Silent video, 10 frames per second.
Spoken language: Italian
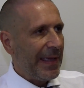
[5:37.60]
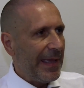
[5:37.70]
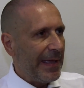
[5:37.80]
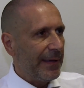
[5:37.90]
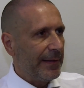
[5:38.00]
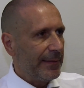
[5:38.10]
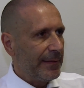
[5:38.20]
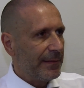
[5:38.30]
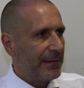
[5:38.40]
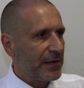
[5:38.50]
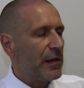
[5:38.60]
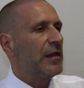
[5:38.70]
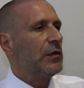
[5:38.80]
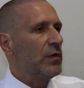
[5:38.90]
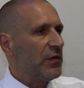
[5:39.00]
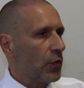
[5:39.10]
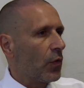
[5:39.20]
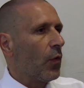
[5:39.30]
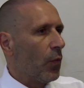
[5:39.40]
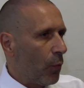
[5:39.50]
e eh,
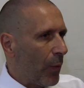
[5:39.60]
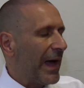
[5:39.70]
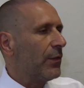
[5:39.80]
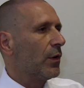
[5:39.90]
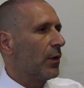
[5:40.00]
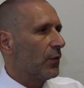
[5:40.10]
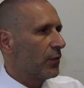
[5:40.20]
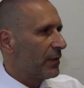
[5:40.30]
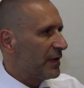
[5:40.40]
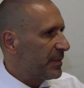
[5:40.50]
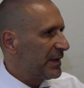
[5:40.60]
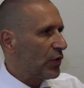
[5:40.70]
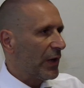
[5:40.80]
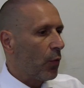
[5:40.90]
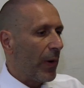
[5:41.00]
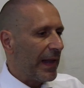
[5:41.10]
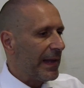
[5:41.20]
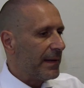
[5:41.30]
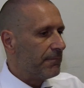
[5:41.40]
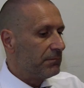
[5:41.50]
restituiscono un quadro rispetto al
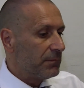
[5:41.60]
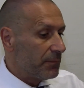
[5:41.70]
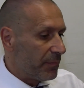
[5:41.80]
quale mh,